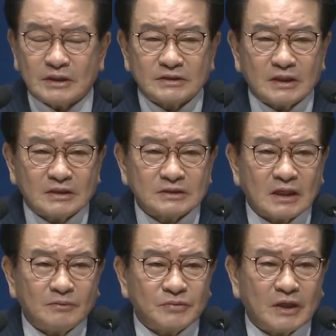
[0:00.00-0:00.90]
세상
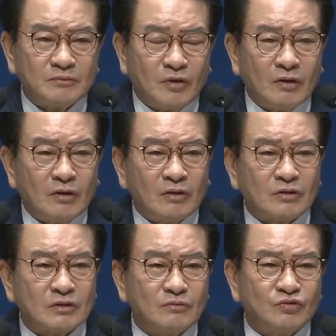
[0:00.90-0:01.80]
사람들의
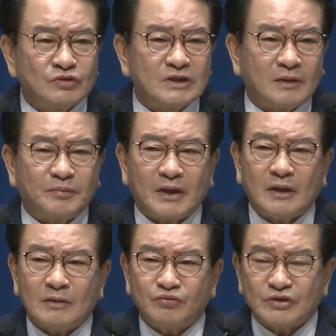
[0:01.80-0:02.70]
모든 문제
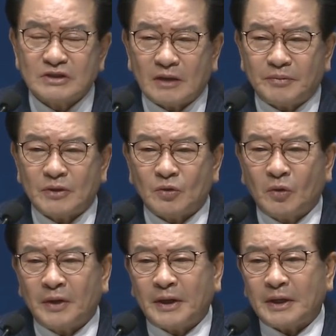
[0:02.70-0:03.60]
앞에 불신자 앞에
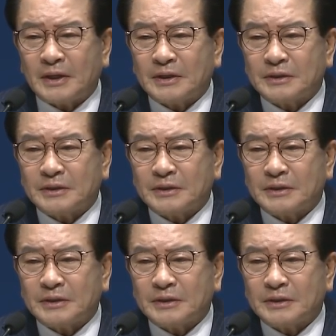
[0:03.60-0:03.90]
노예,